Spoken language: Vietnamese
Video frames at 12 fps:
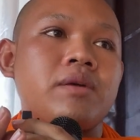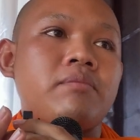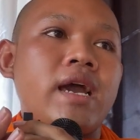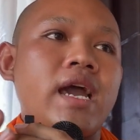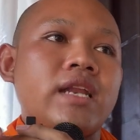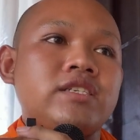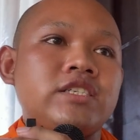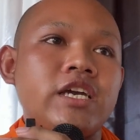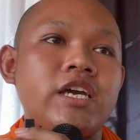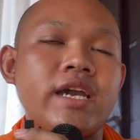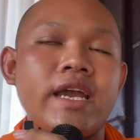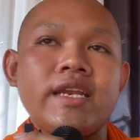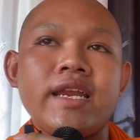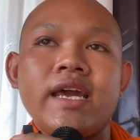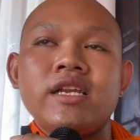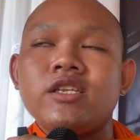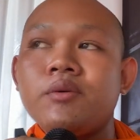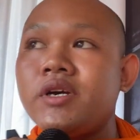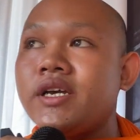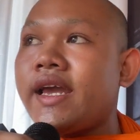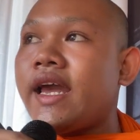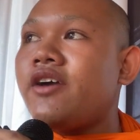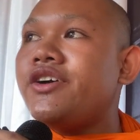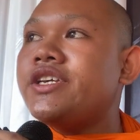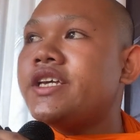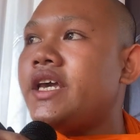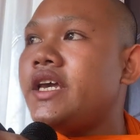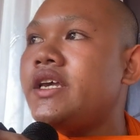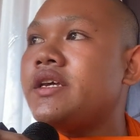ban trưa ngày nay là thơ ca ok